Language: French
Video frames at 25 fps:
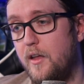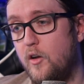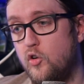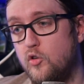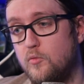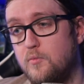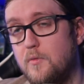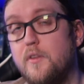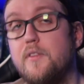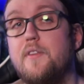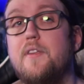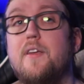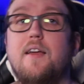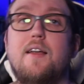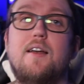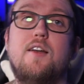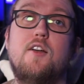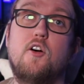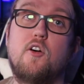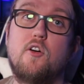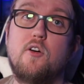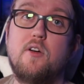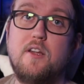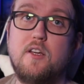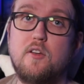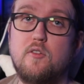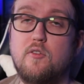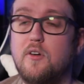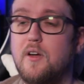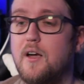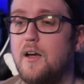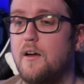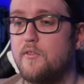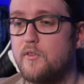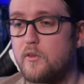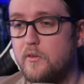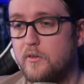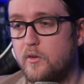augmenter leur relique de
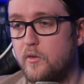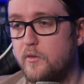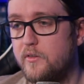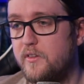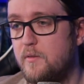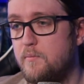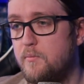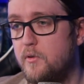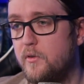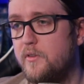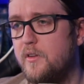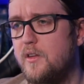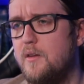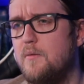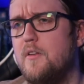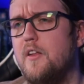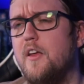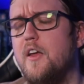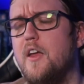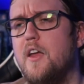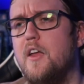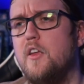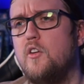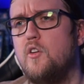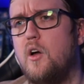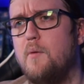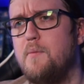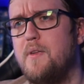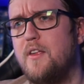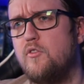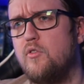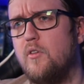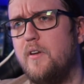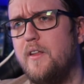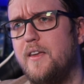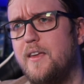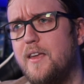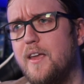craft, ce sera aussi possible. Il y aura bien
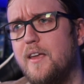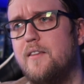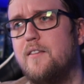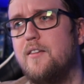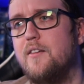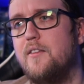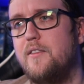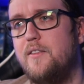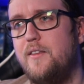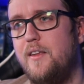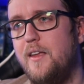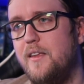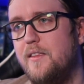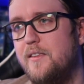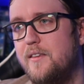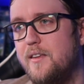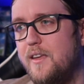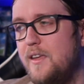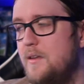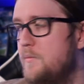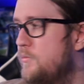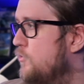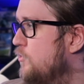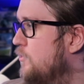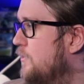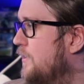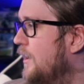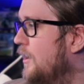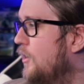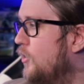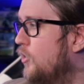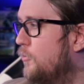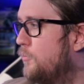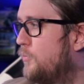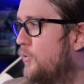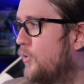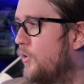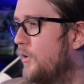sûr les quêtes des tribus des
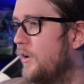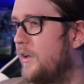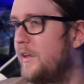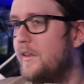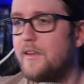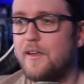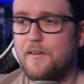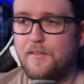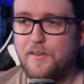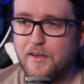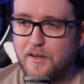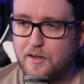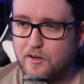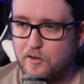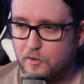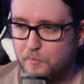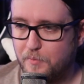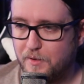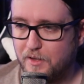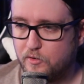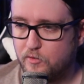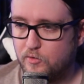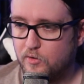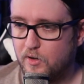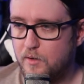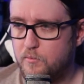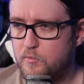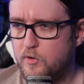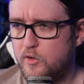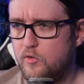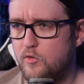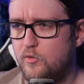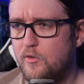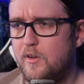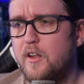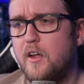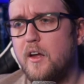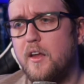Loporites avec bien sûr les boîtes
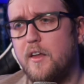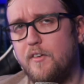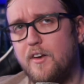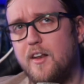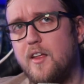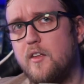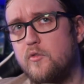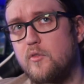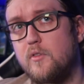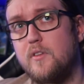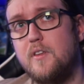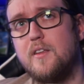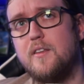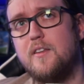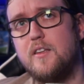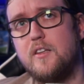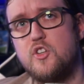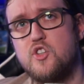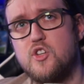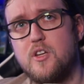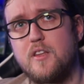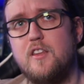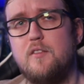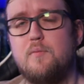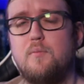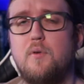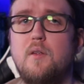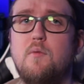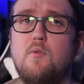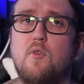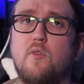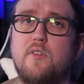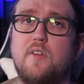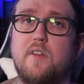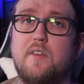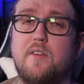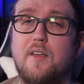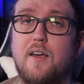de nuit. il y avait la zone qui était déjà
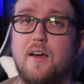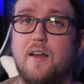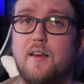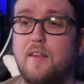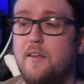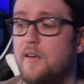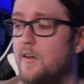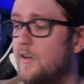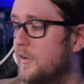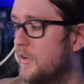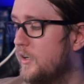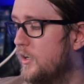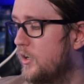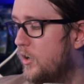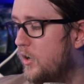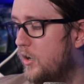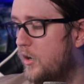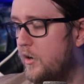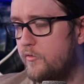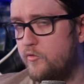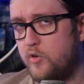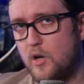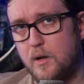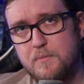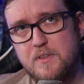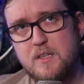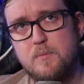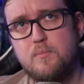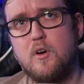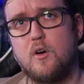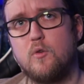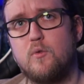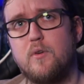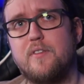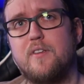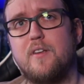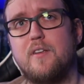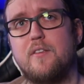disponible. On était allé euh, voir un petit peu
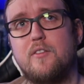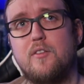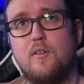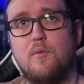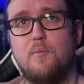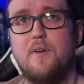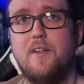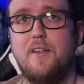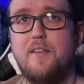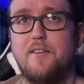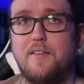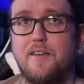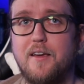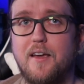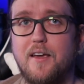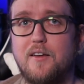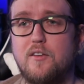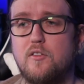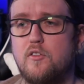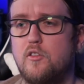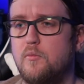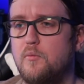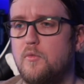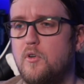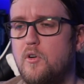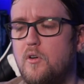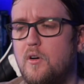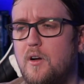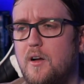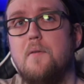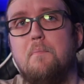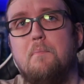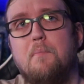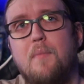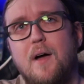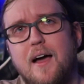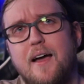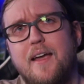à quoi ça ressemblait
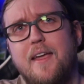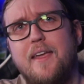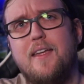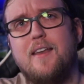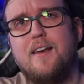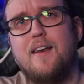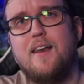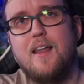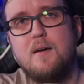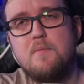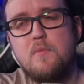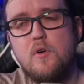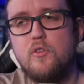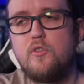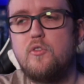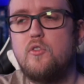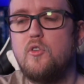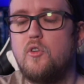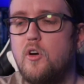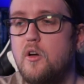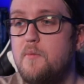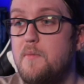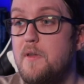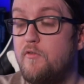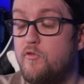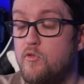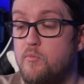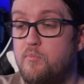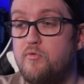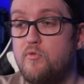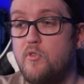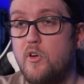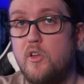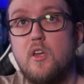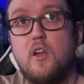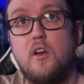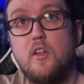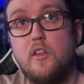directement à Marée Lamentora. Mais vous
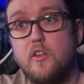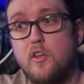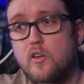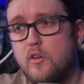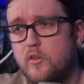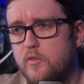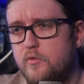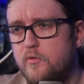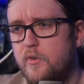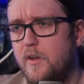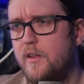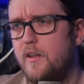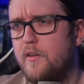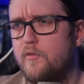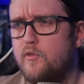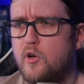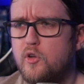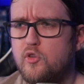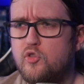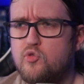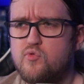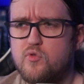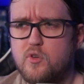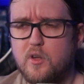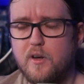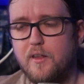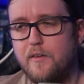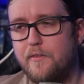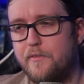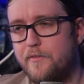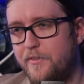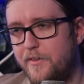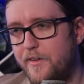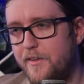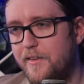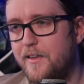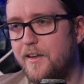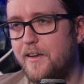pouvez y aller d'ailleurs si vous voulez aller voir, c'est juste que les
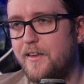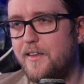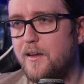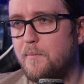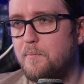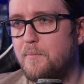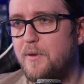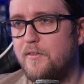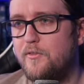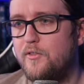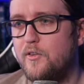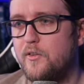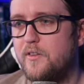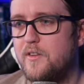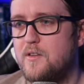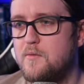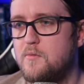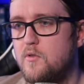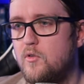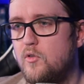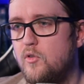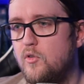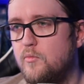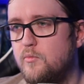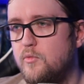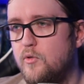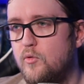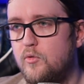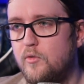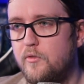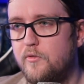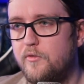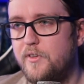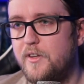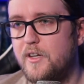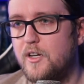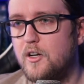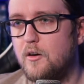vides, hein, il n'y a pas forcément euh,
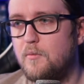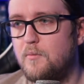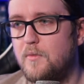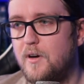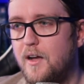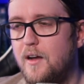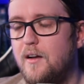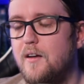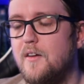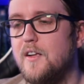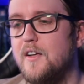beaucoup de vie comme là.